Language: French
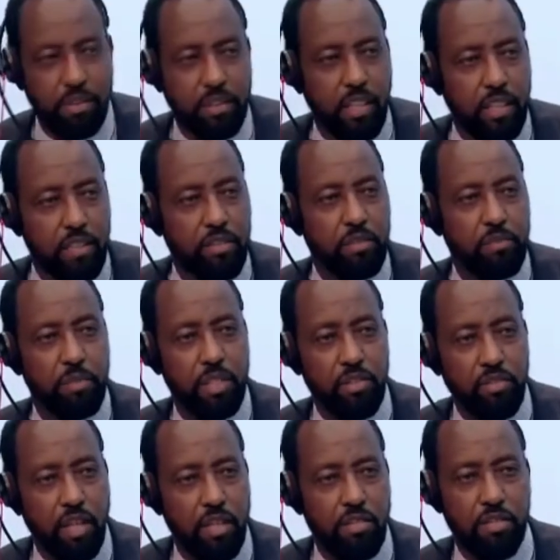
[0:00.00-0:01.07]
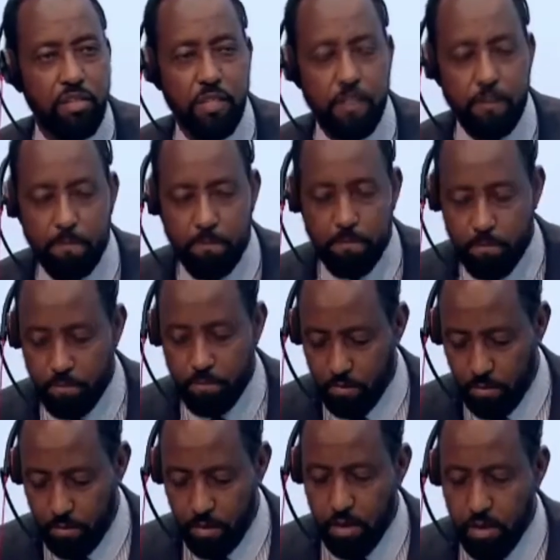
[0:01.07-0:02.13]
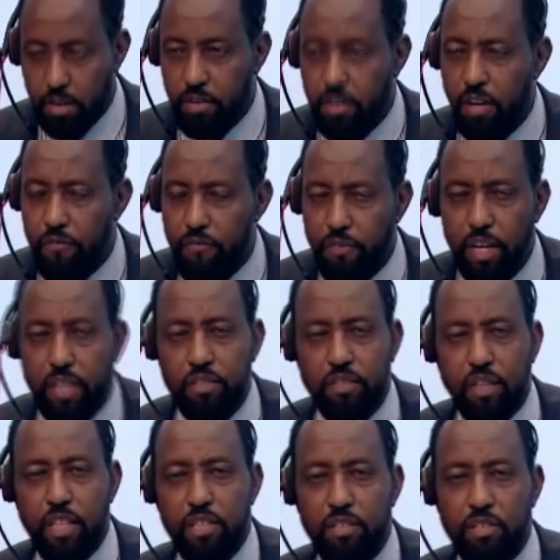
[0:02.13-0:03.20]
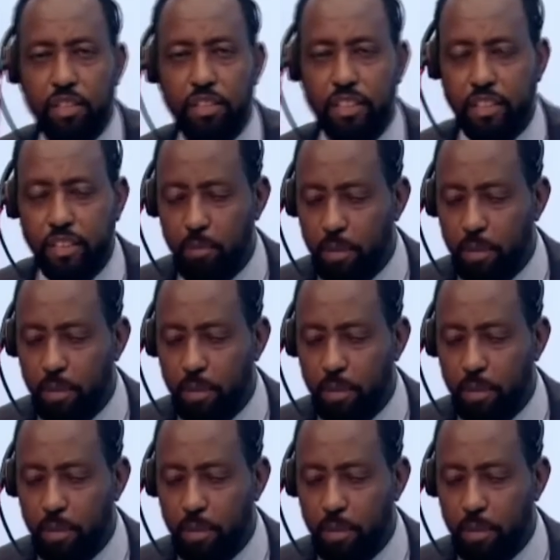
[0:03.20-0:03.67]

Mesdames, Messieurs les chefs de délégation, Mesdames, Messieurs les ambassadeurs,